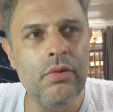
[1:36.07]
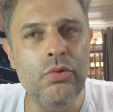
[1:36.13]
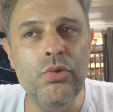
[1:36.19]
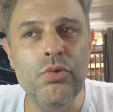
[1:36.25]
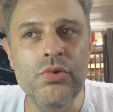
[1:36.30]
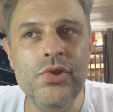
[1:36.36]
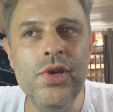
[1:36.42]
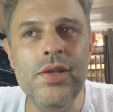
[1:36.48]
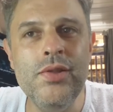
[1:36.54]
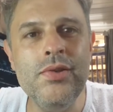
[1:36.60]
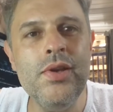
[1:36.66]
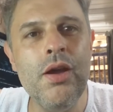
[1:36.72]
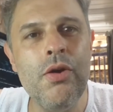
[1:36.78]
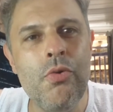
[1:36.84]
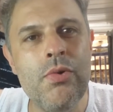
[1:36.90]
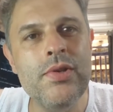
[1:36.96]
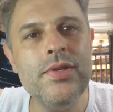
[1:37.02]
do jeito
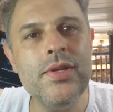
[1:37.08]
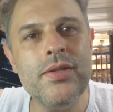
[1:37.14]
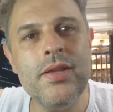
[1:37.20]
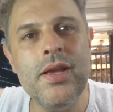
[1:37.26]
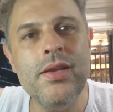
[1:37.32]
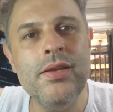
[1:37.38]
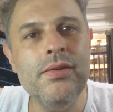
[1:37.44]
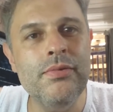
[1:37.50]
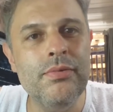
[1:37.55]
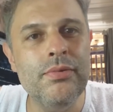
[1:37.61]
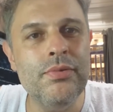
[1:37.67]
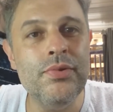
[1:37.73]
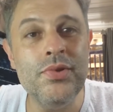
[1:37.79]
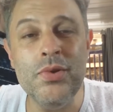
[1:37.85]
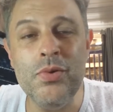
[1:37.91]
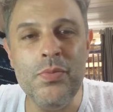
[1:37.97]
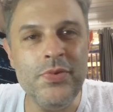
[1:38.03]
que a coisa tá
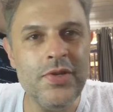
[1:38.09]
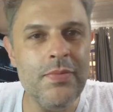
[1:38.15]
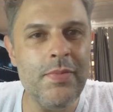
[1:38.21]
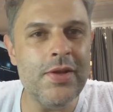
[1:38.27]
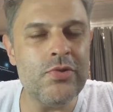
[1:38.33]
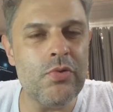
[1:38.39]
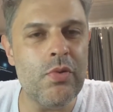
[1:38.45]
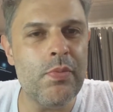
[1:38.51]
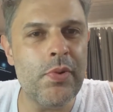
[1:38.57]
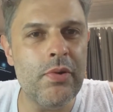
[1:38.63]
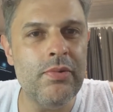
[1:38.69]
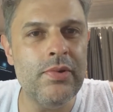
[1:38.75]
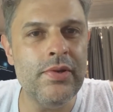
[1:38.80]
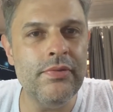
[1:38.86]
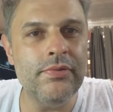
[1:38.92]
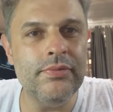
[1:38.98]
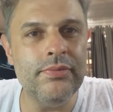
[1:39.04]
indo, você não precisa mais comprar
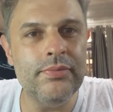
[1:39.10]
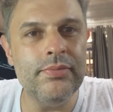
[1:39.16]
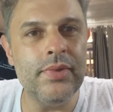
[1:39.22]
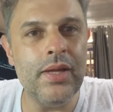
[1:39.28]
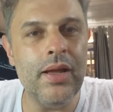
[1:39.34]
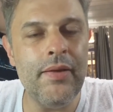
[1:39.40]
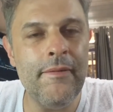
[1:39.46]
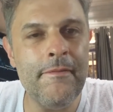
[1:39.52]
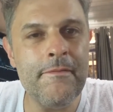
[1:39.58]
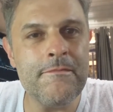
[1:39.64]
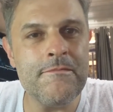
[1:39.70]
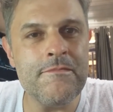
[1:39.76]
um livro, tá?